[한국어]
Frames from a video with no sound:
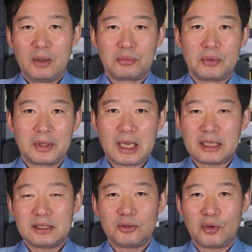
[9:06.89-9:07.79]
보면
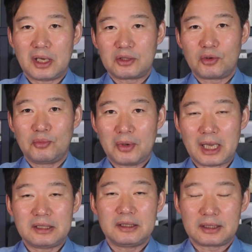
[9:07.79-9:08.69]
카지노 갖고 뭐
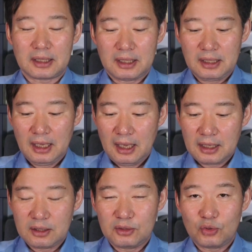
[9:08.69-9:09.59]
하듯이
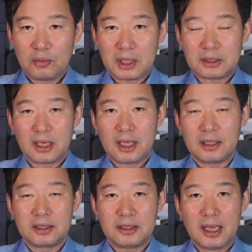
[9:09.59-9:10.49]
그런 도박장이
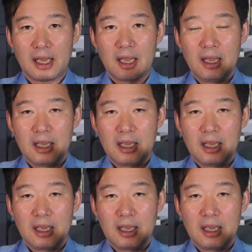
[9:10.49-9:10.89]
있는데